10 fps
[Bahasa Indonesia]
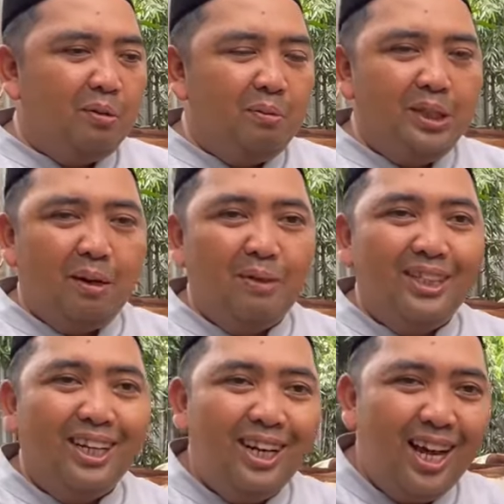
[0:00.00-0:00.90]
bisa
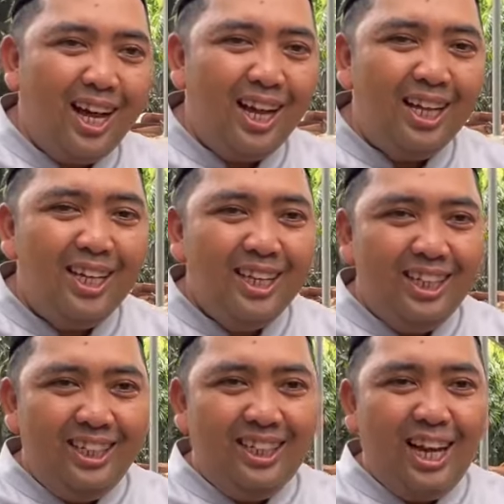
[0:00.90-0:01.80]
beternak,
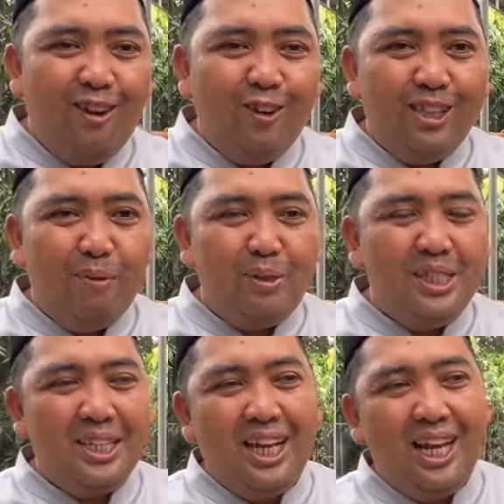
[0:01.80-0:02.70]
di tengah kota
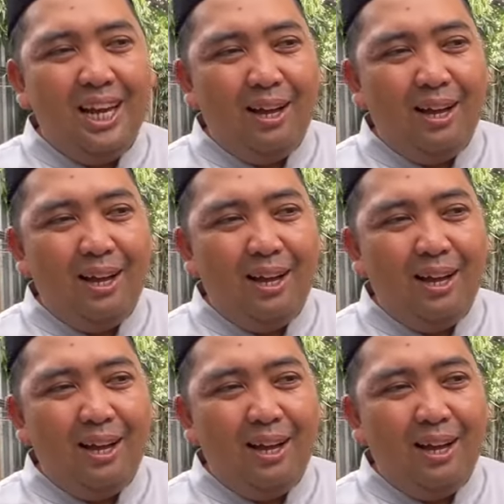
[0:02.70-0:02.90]
bisa